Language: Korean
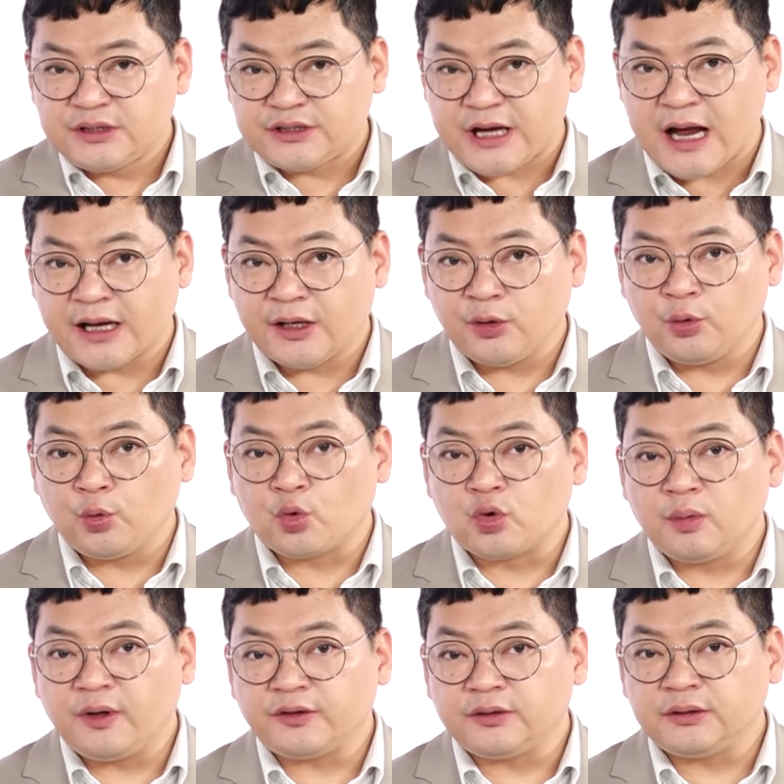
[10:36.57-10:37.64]
장기로
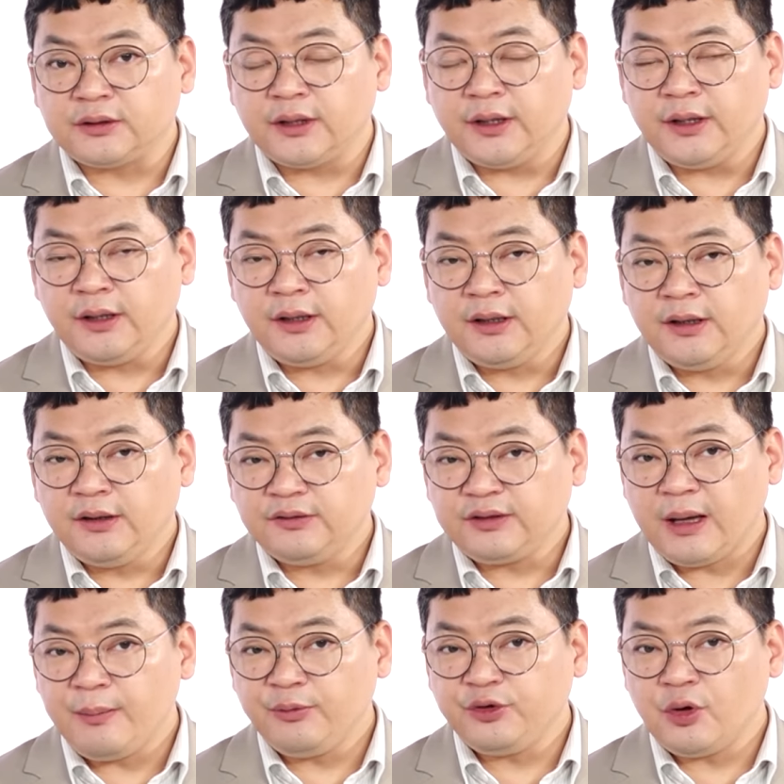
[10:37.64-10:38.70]
놓고 봤을 때
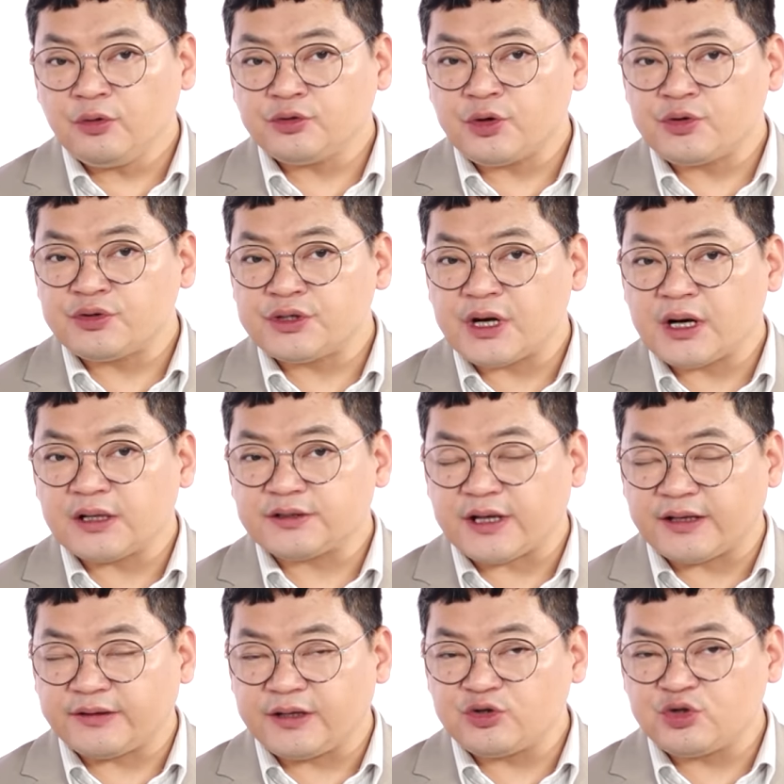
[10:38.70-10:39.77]
삼성전자가
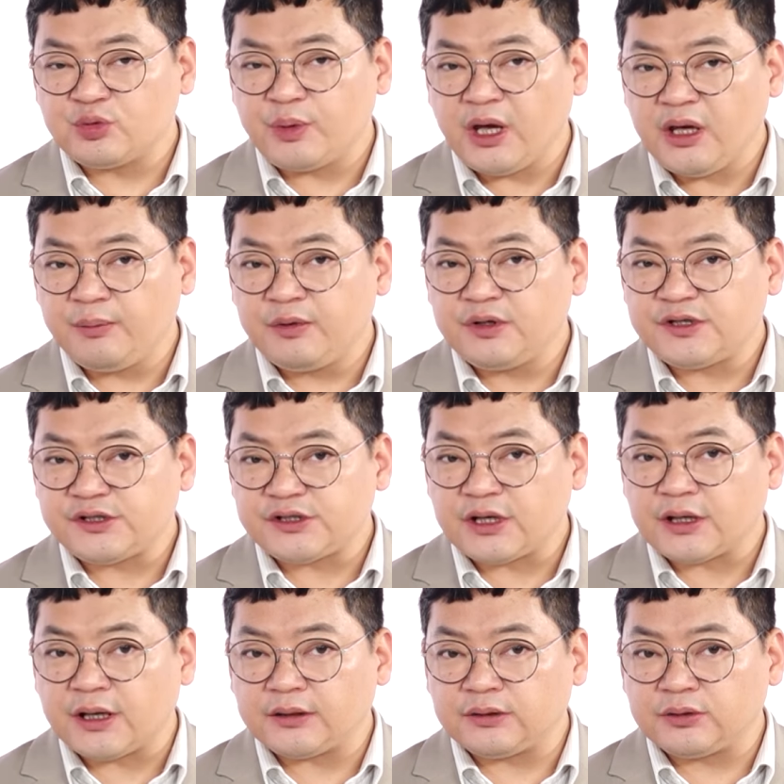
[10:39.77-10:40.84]
자사주 매입을
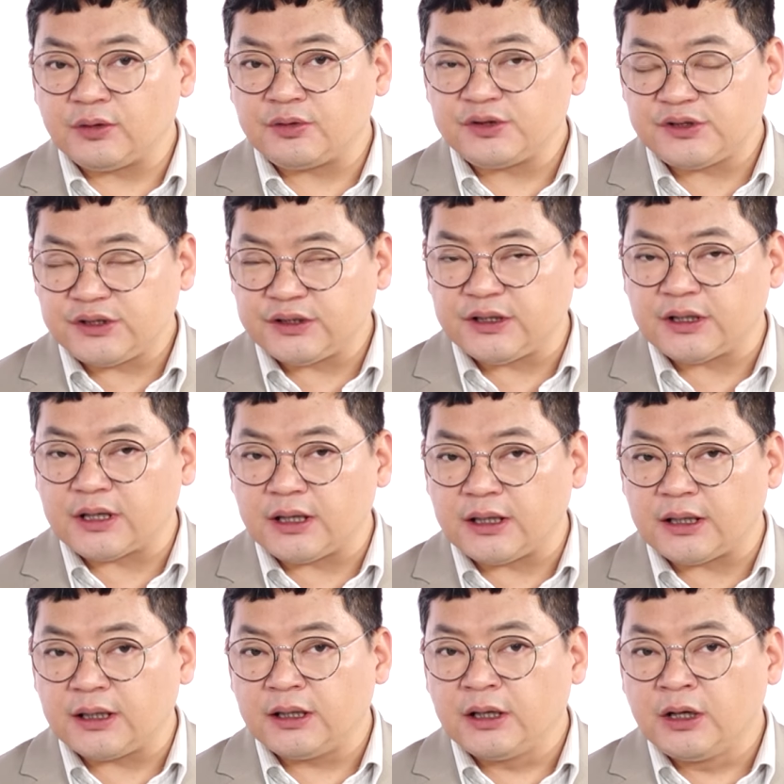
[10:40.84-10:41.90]
시작했던
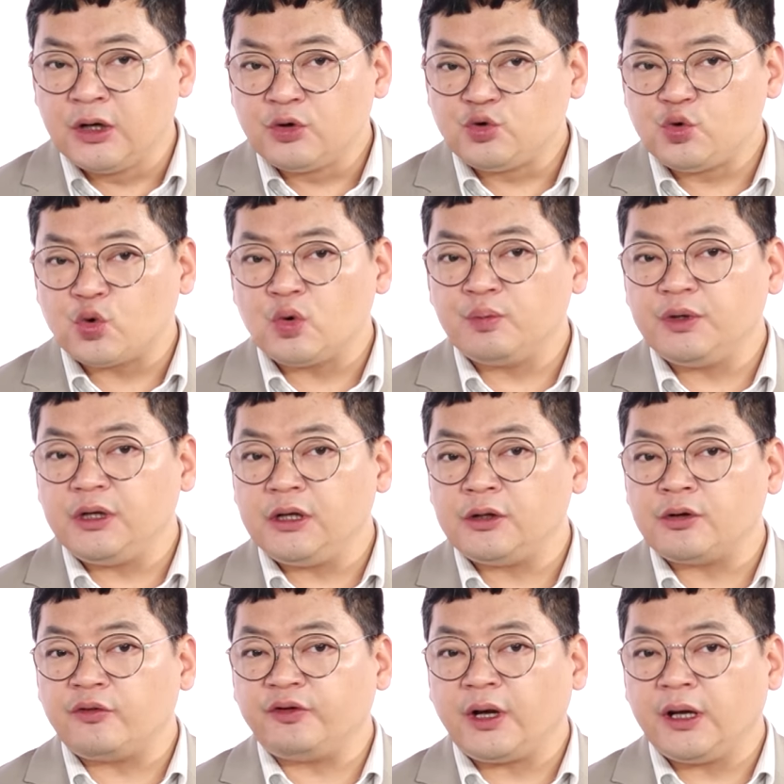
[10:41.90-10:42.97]
시기가 조금 1,
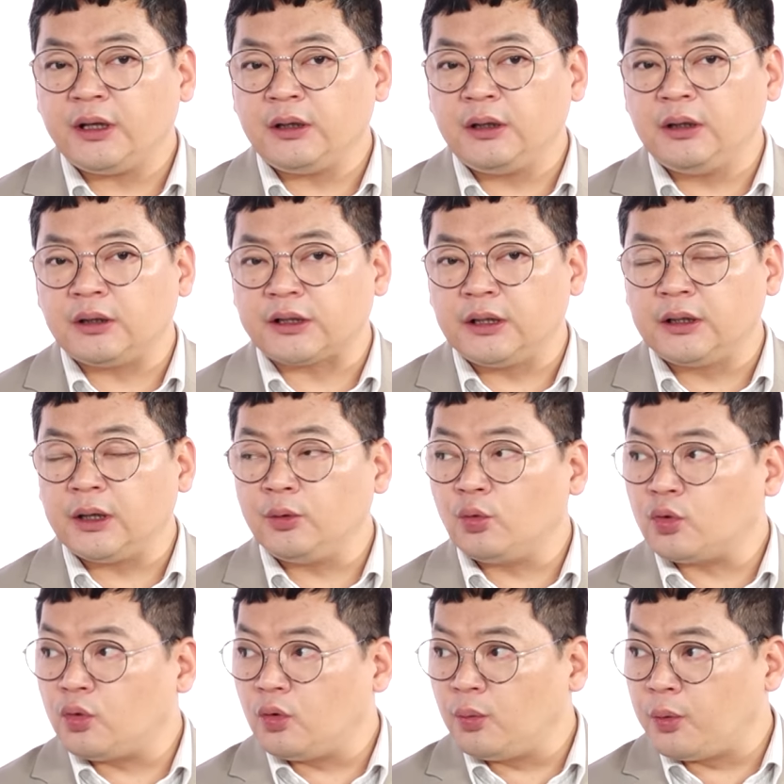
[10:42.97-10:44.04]
2년 사이를 길게
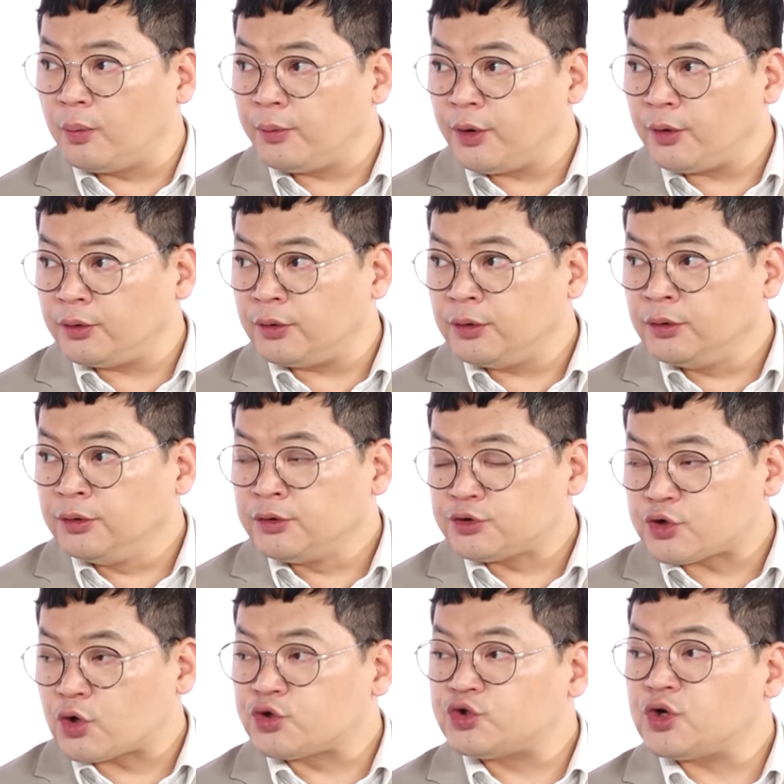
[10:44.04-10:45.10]
놓고 보면
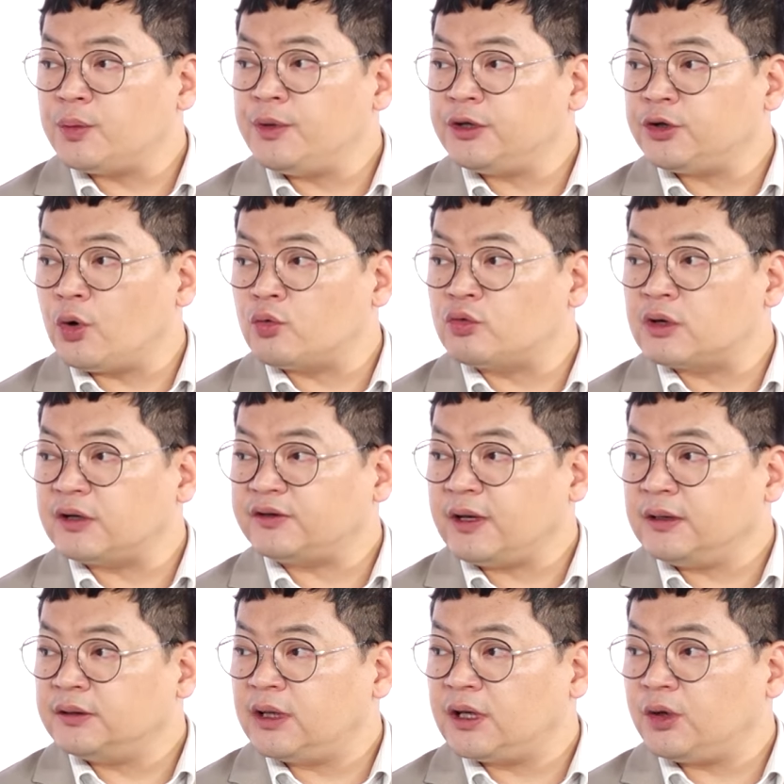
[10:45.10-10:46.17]
저점일 경우가
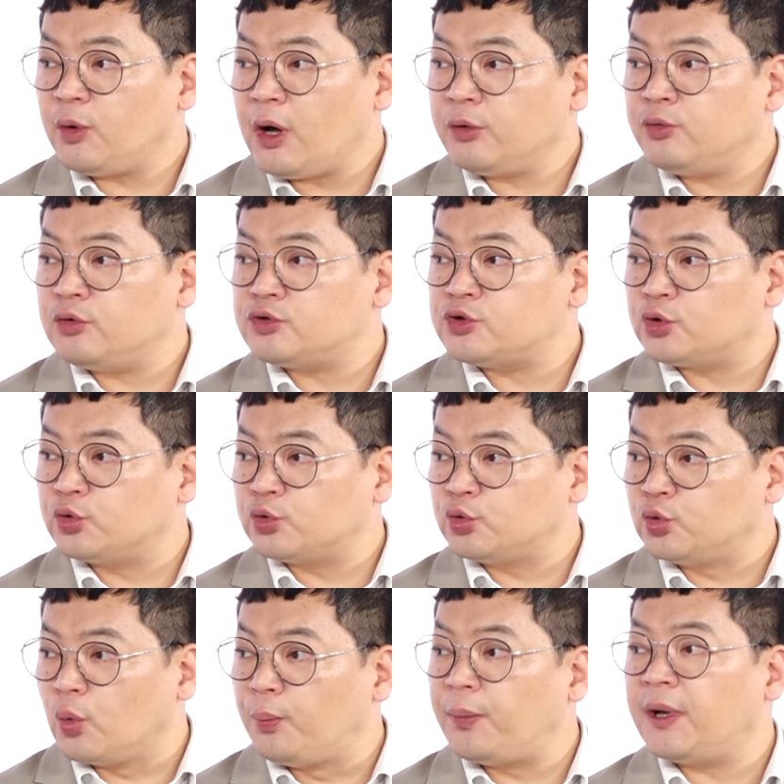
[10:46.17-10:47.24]
상당히 확률적으로
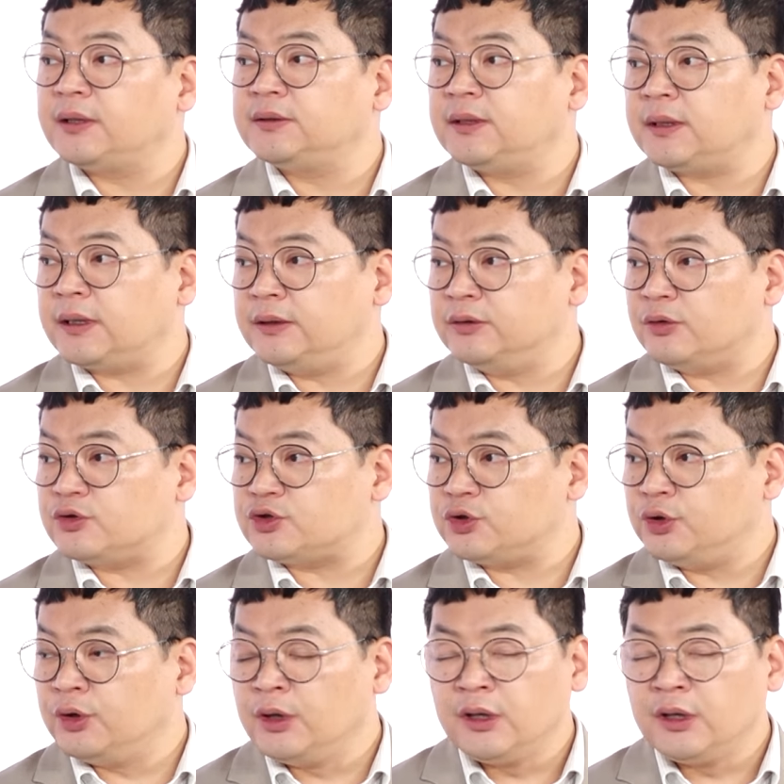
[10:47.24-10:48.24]
높았다라는 거죠.